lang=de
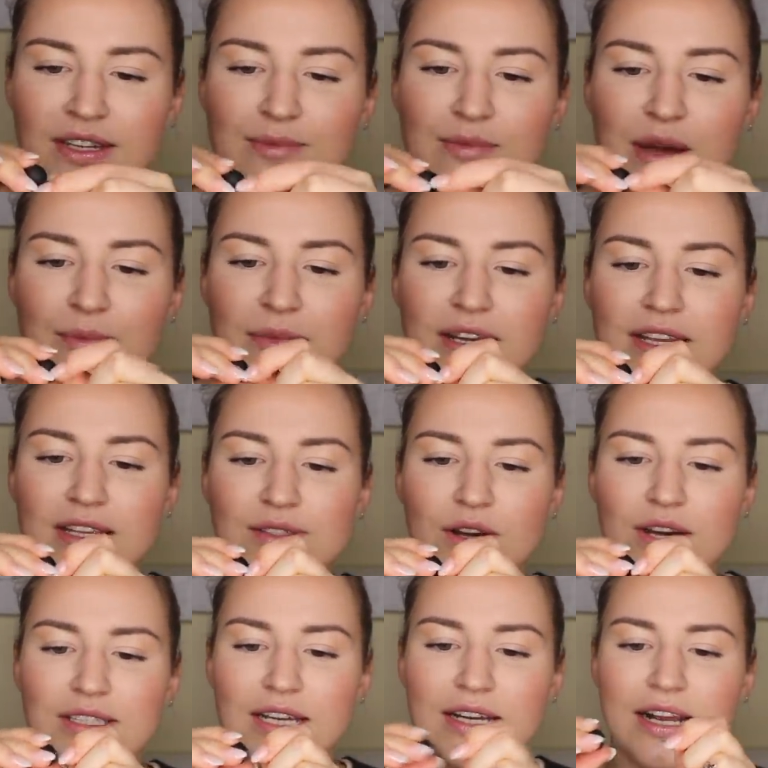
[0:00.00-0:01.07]
Die macht man hier so
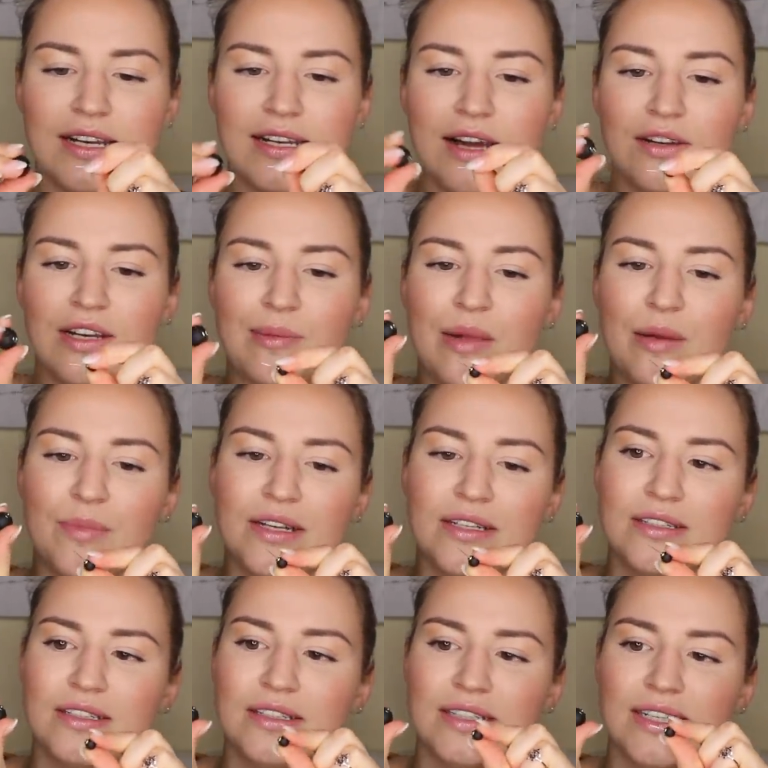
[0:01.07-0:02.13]
auseinander und dann macht
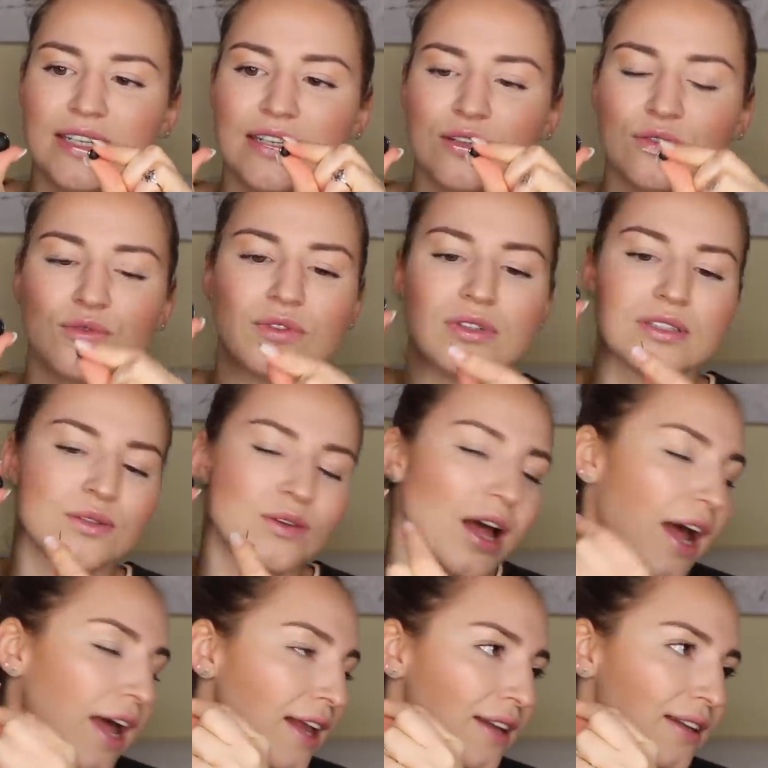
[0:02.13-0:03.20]
man die dicke Kugel so
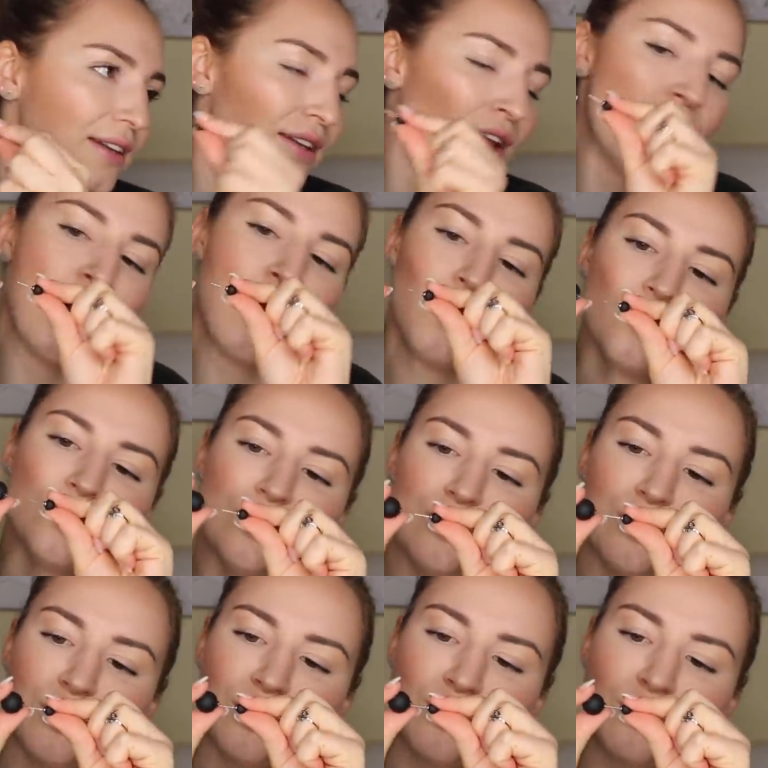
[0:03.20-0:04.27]
nach hinten und die
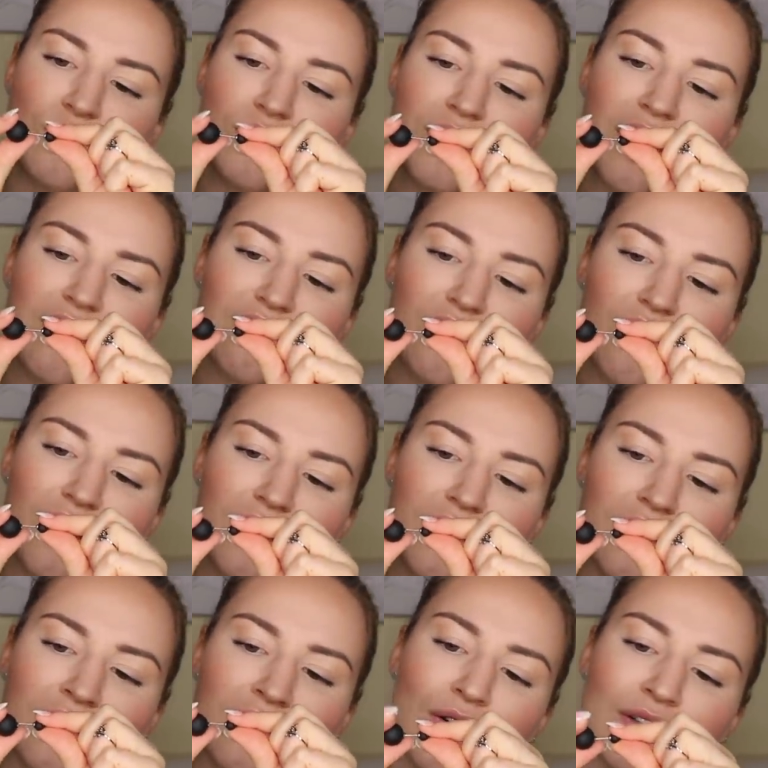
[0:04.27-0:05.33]
dünne Kugel nach vorne.